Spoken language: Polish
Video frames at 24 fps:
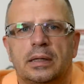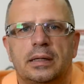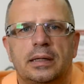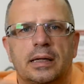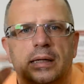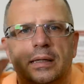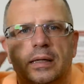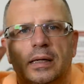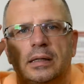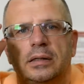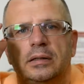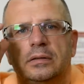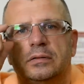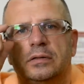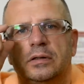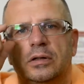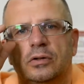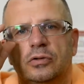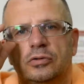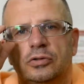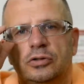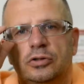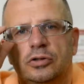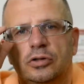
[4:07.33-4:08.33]
jaka jest
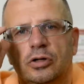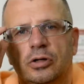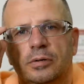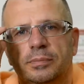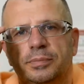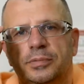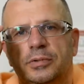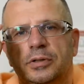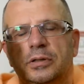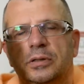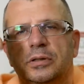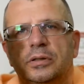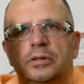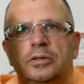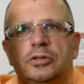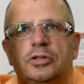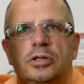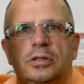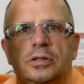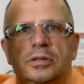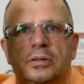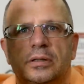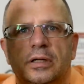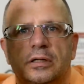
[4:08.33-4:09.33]
ilość dioptrii,
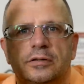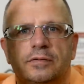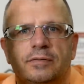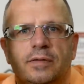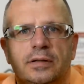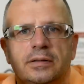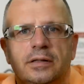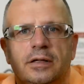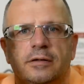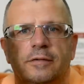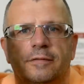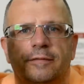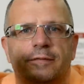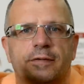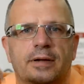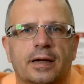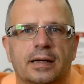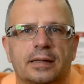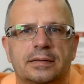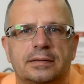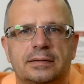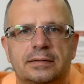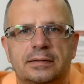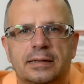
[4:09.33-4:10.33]
czyli tak zwana
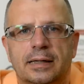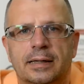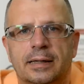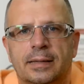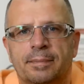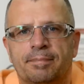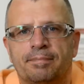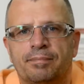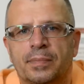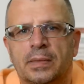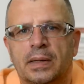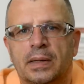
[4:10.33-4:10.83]
refrakcja